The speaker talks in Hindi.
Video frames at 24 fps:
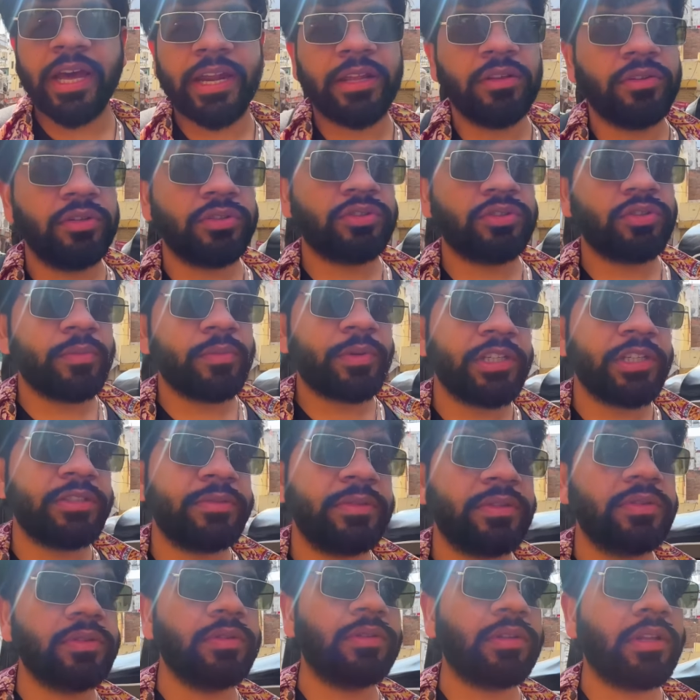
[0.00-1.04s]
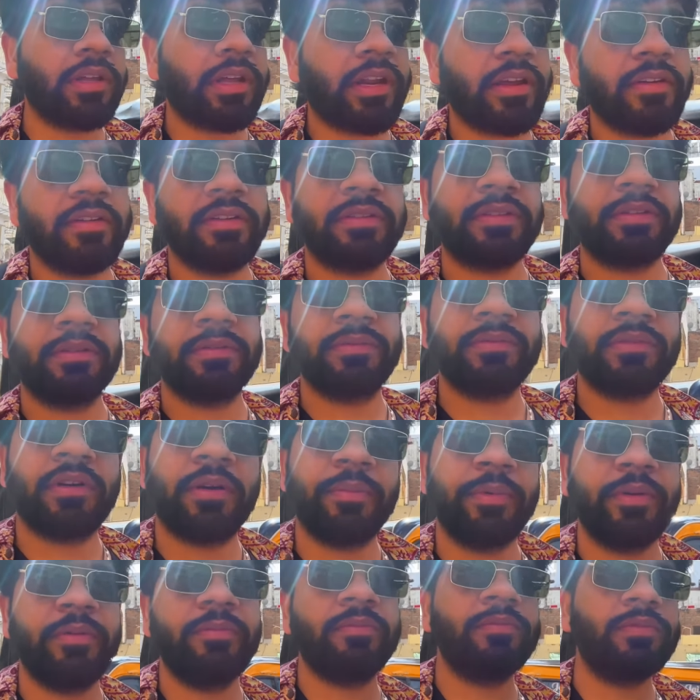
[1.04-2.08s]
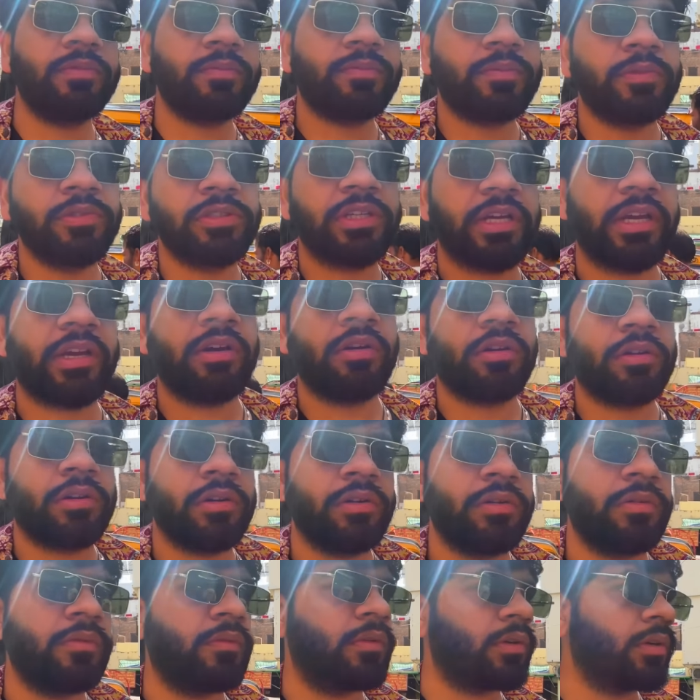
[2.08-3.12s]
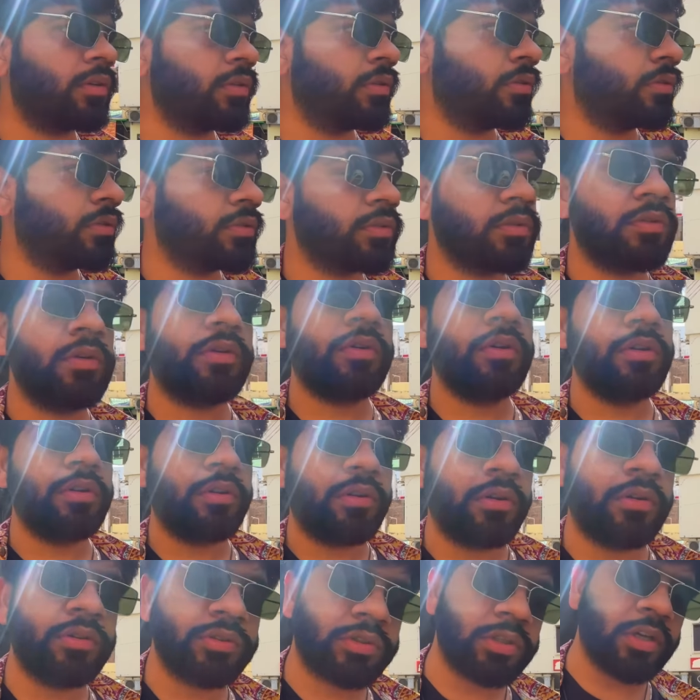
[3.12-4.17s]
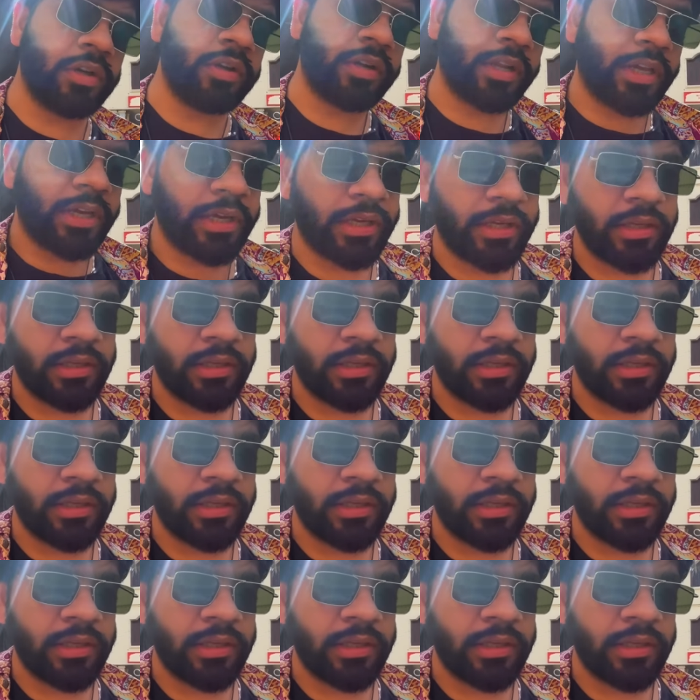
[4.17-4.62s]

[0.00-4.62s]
रहे दोस्तों ब्रिज भी सुंदर है वैसे अभी पूछेंगे ऑटो ऑटो ओ नो सॉरी